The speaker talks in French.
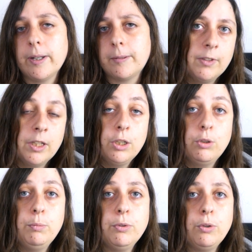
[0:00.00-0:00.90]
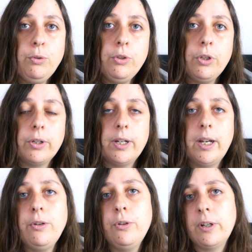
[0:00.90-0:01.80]
E Donc pendant une heure
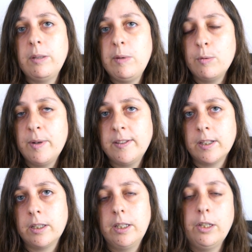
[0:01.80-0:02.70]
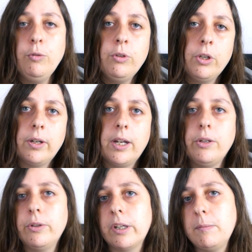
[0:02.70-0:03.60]
à une heure et demie le matin et une heure à
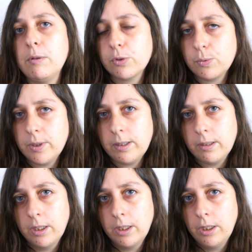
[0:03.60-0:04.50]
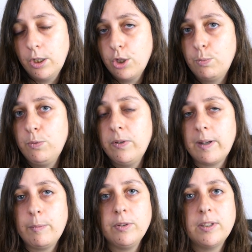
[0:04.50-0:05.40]
une heure et demie le soir, je pouvais
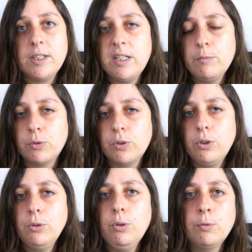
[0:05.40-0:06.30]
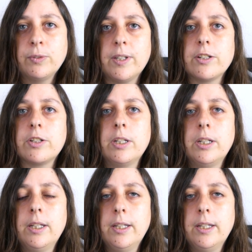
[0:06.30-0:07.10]
vraiment dédier mon temps au montage.